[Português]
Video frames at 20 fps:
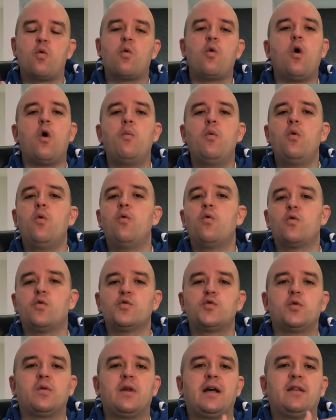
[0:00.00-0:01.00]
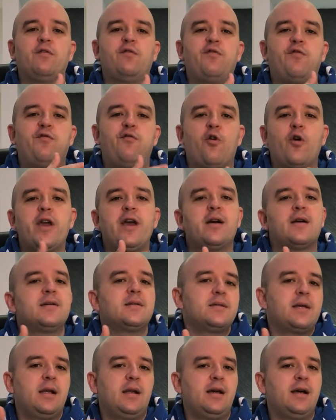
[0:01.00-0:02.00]
como o consulado foi
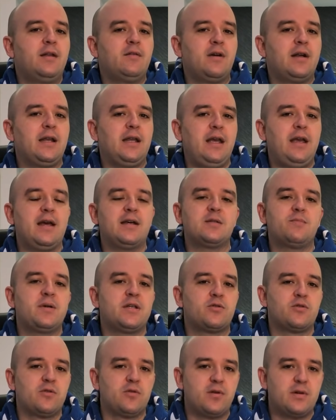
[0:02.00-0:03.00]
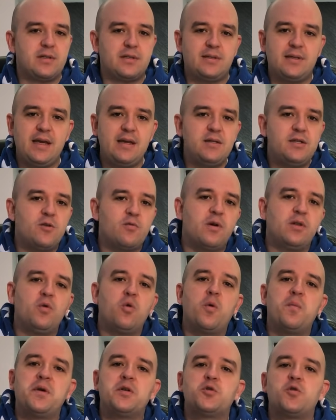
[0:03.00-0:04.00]
cancelando ali as pessoas desde quando
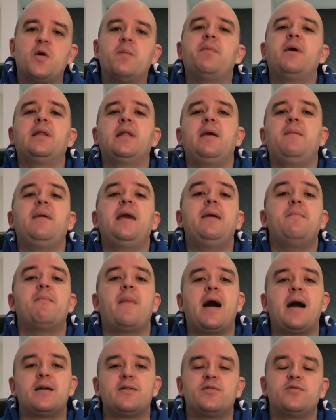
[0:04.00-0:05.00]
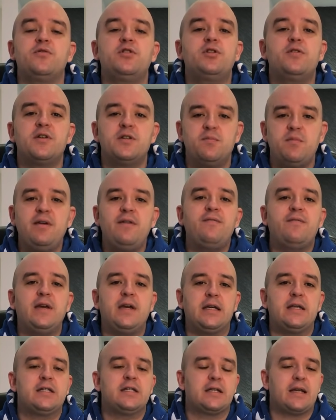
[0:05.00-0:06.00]
começou a pandemia em março de
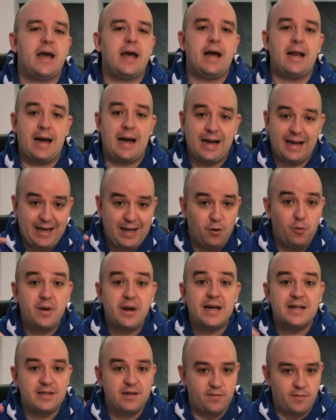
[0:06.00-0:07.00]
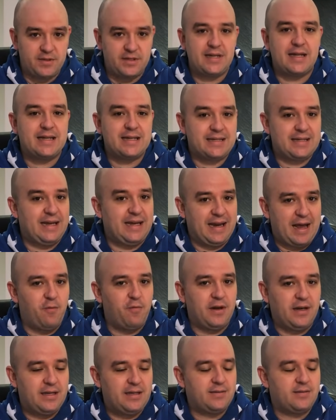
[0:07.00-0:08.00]
2020, né, aqui no Brasil, vamos dizer assim, né,
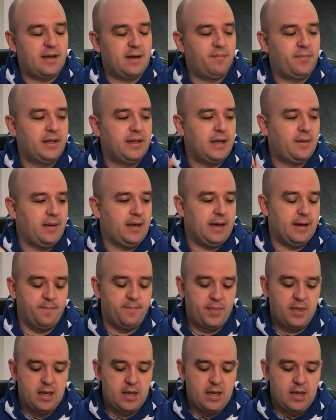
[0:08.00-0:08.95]
o início da pandemia.